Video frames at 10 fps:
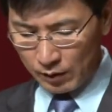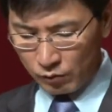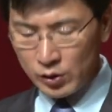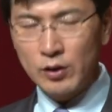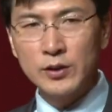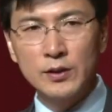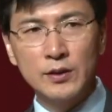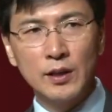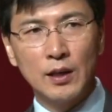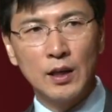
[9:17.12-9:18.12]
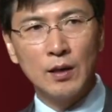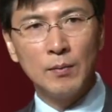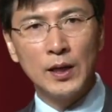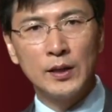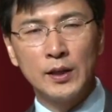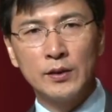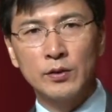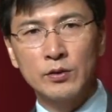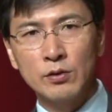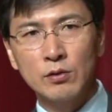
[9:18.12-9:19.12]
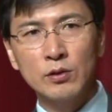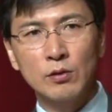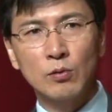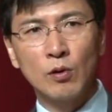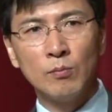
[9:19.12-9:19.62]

운영 시스템에 대해서 적극적으로